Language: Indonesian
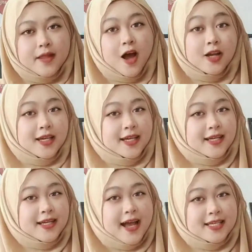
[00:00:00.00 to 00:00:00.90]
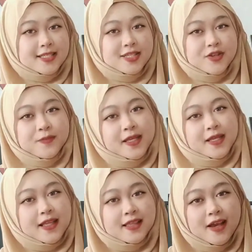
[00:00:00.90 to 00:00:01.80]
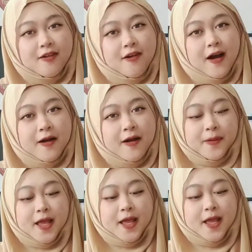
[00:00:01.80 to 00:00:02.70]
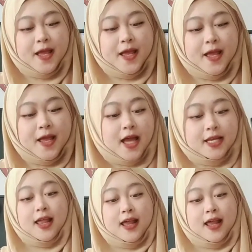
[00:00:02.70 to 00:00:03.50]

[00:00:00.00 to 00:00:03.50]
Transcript: Oke okay guys, jom kita tengok apa yang ada di alam.